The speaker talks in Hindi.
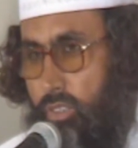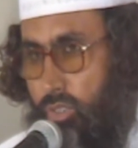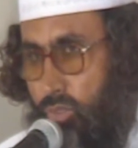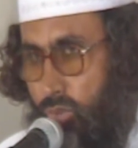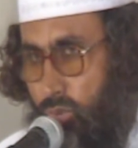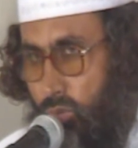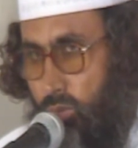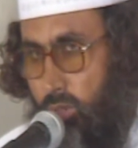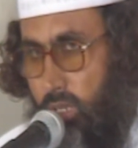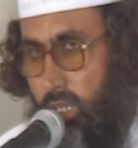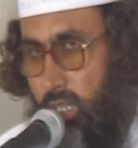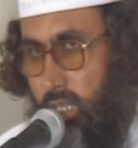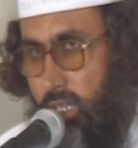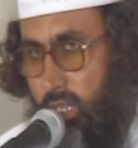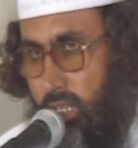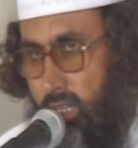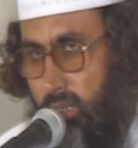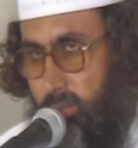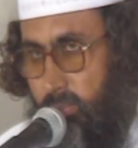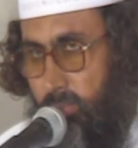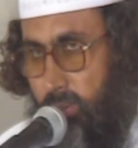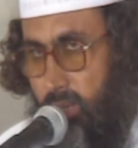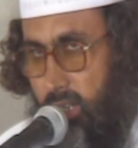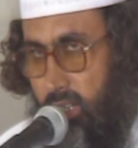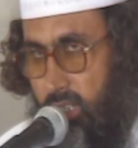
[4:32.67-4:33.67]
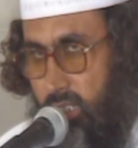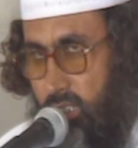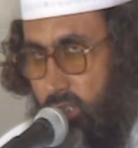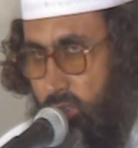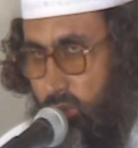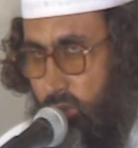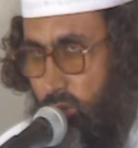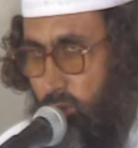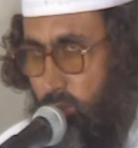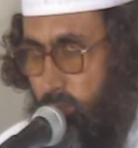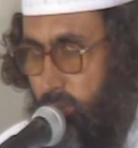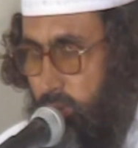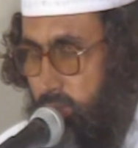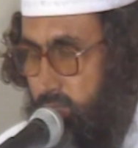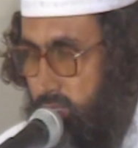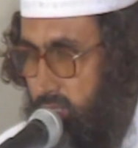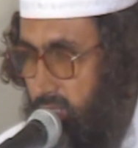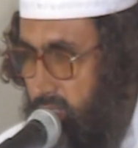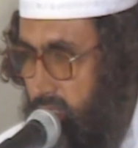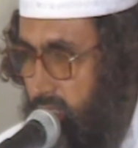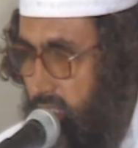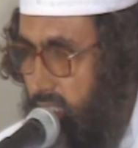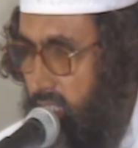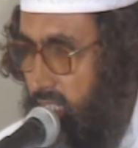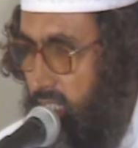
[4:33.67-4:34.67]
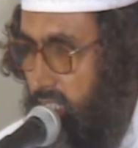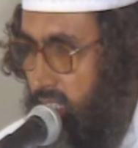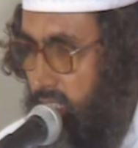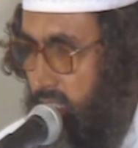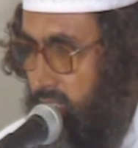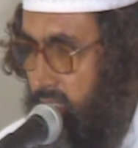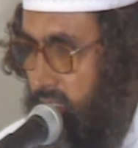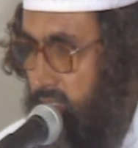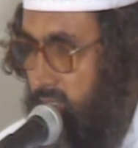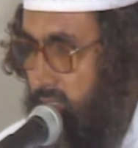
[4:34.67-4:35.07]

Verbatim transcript: जो अल्लाह पाक को पसंद आया